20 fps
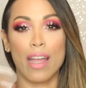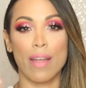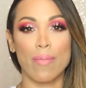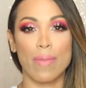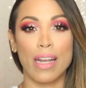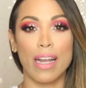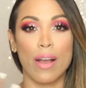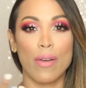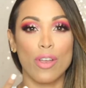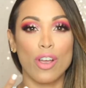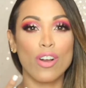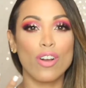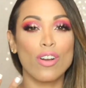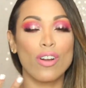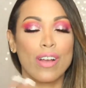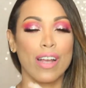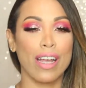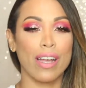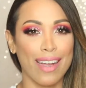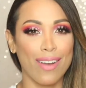En mis labios
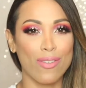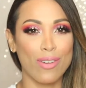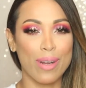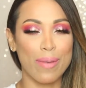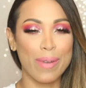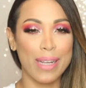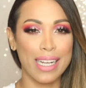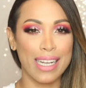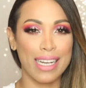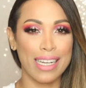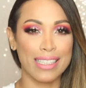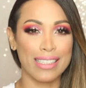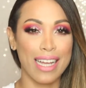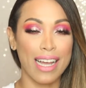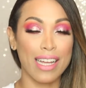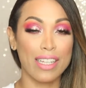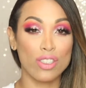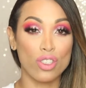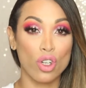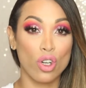coloqué una
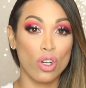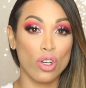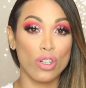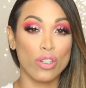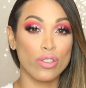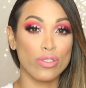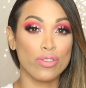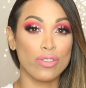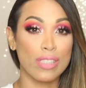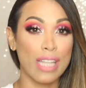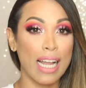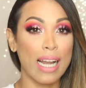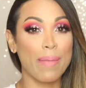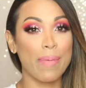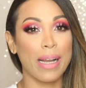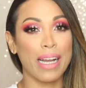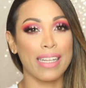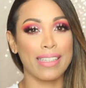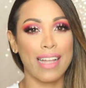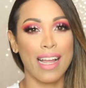mezclita de tonos de la
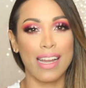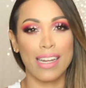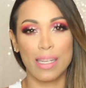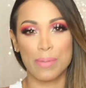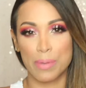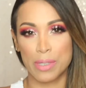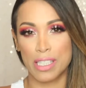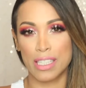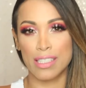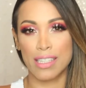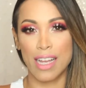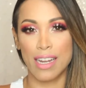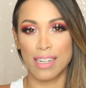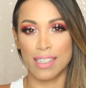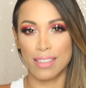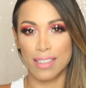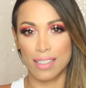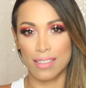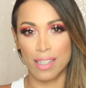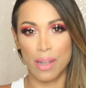paleta de lipstick de
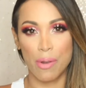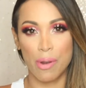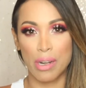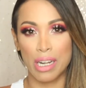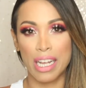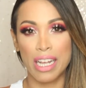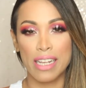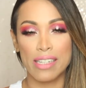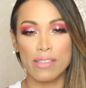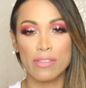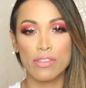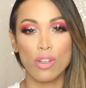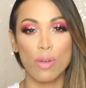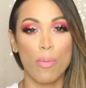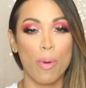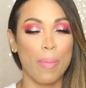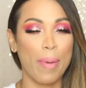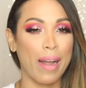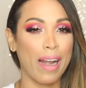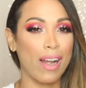Anastasia Beverly Hills
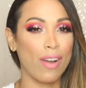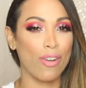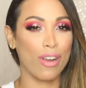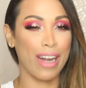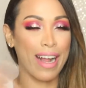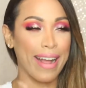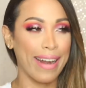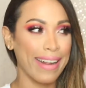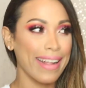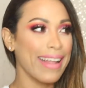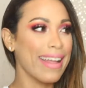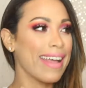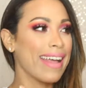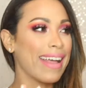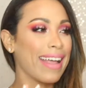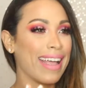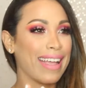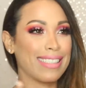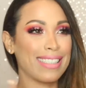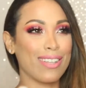como para lograr
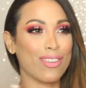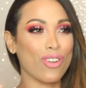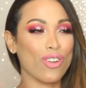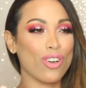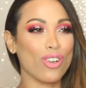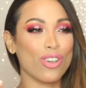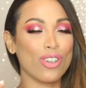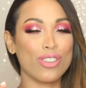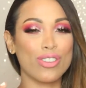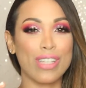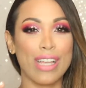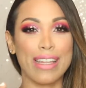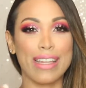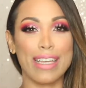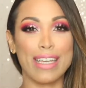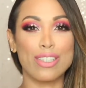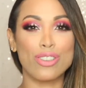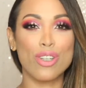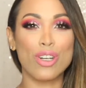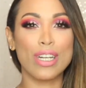ese tono
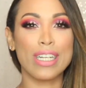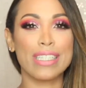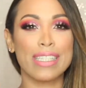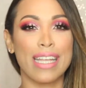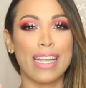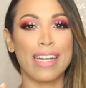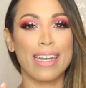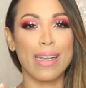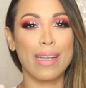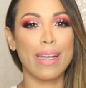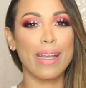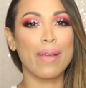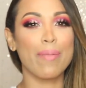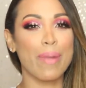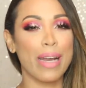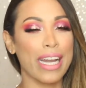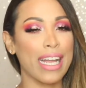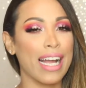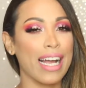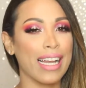rosadito que tiene
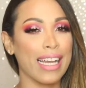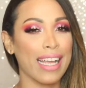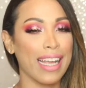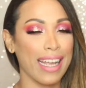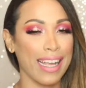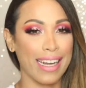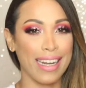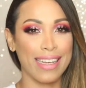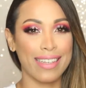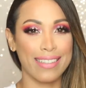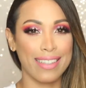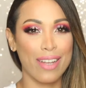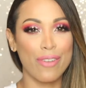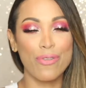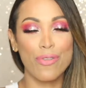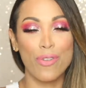Mariale en esta